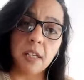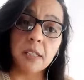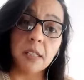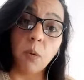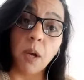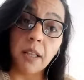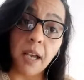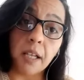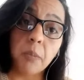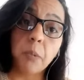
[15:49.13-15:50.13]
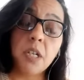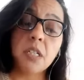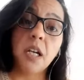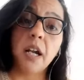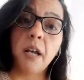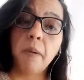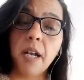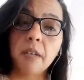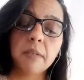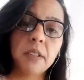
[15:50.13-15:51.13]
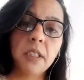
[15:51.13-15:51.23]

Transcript: desigualdad que puede llegar a haber